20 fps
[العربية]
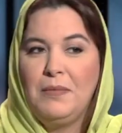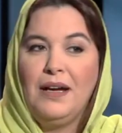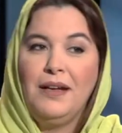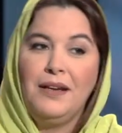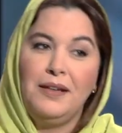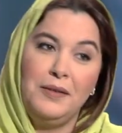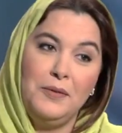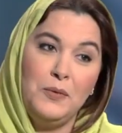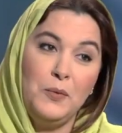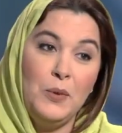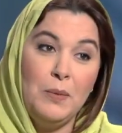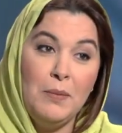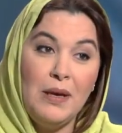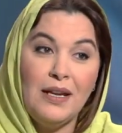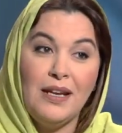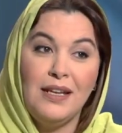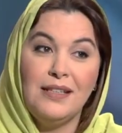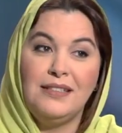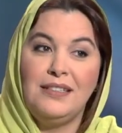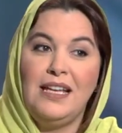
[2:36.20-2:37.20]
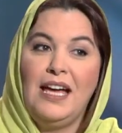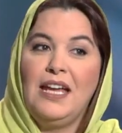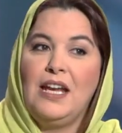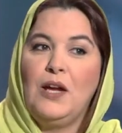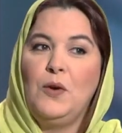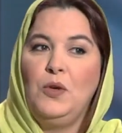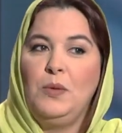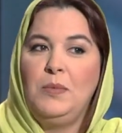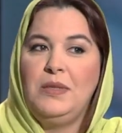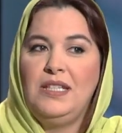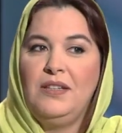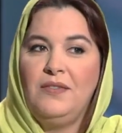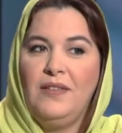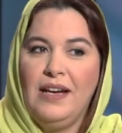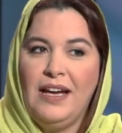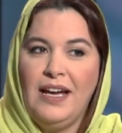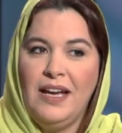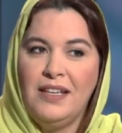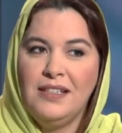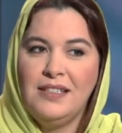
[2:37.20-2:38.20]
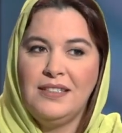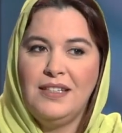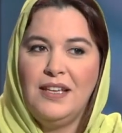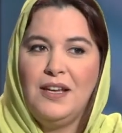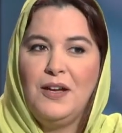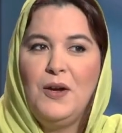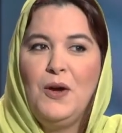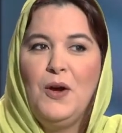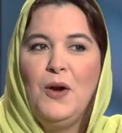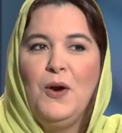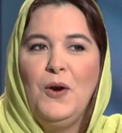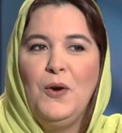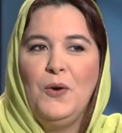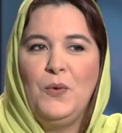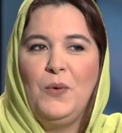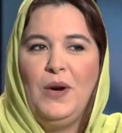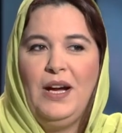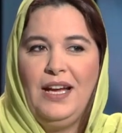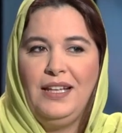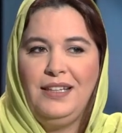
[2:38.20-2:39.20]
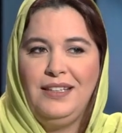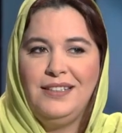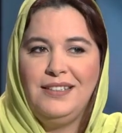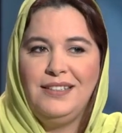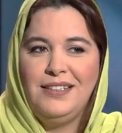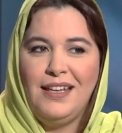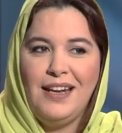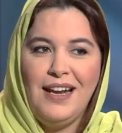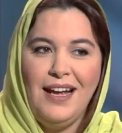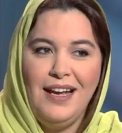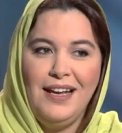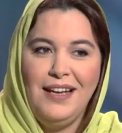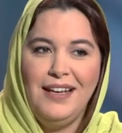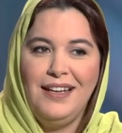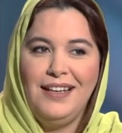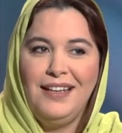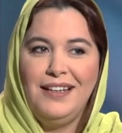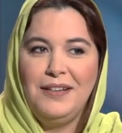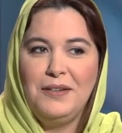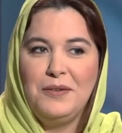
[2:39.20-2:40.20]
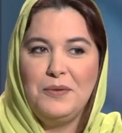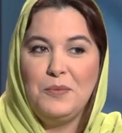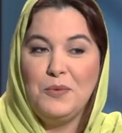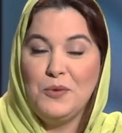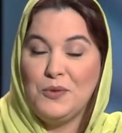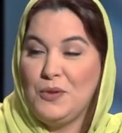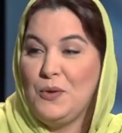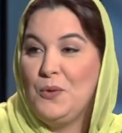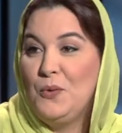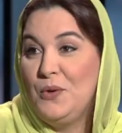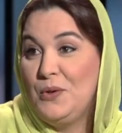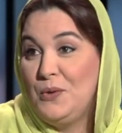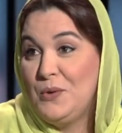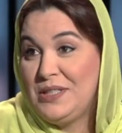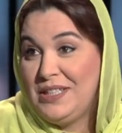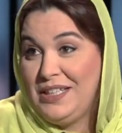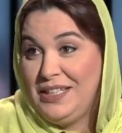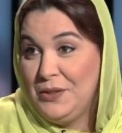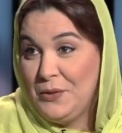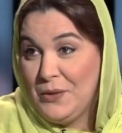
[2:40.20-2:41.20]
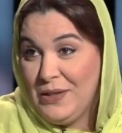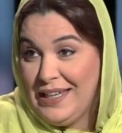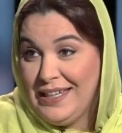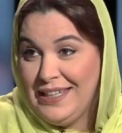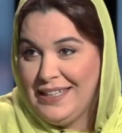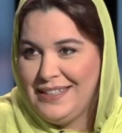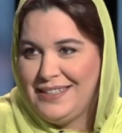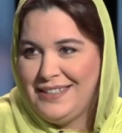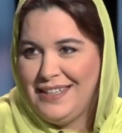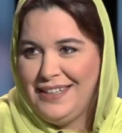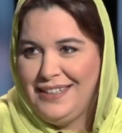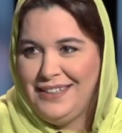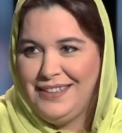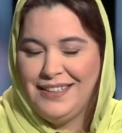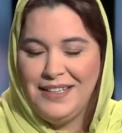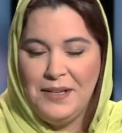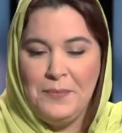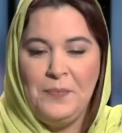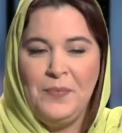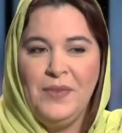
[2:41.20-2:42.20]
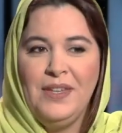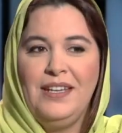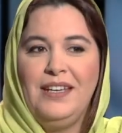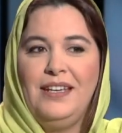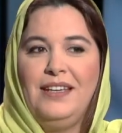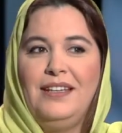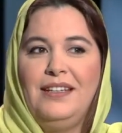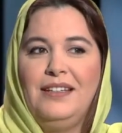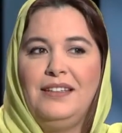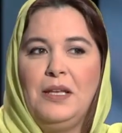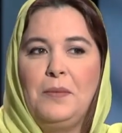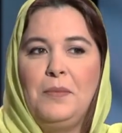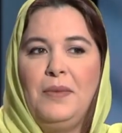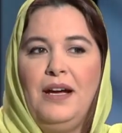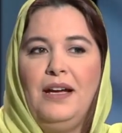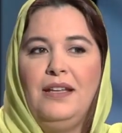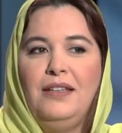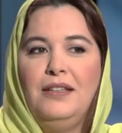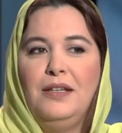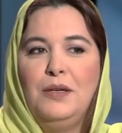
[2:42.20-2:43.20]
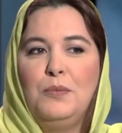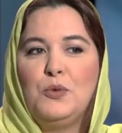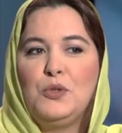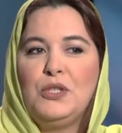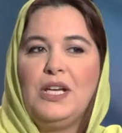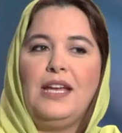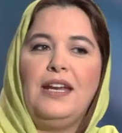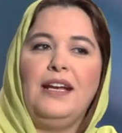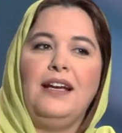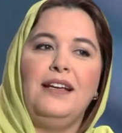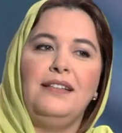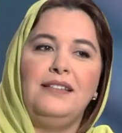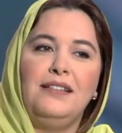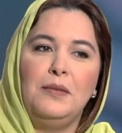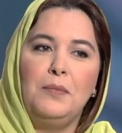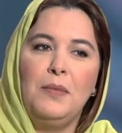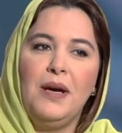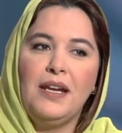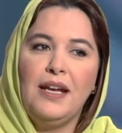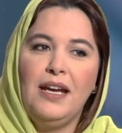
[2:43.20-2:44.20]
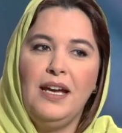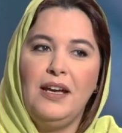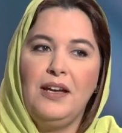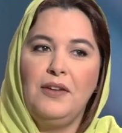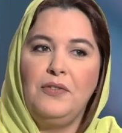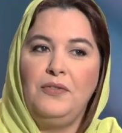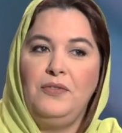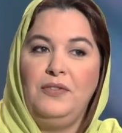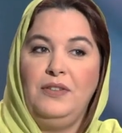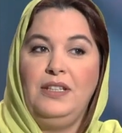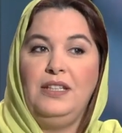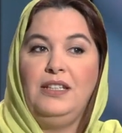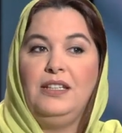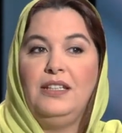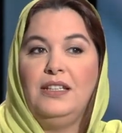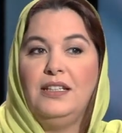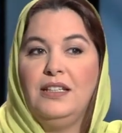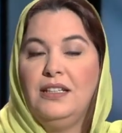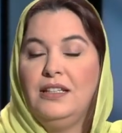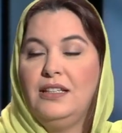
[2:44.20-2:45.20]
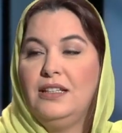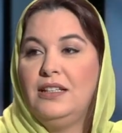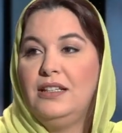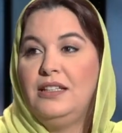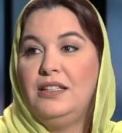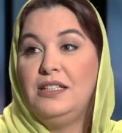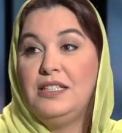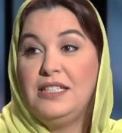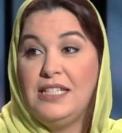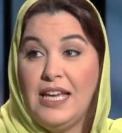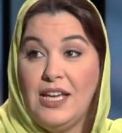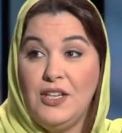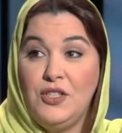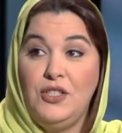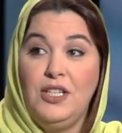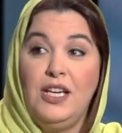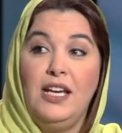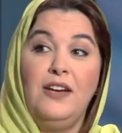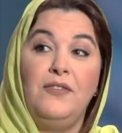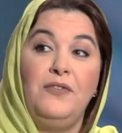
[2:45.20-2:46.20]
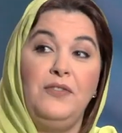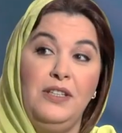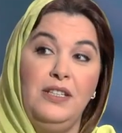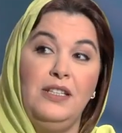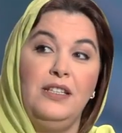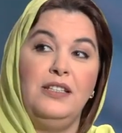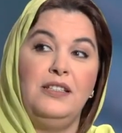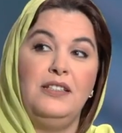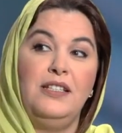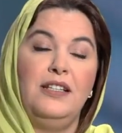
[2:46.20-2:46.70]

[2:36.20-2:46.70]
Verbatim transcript: والمرأة الصحراوية بصفة خاصة وحديث صراحة مطول وشيق ولا ينتهي آه، طبعا مشاركة المرأة في آه، إنتاجها في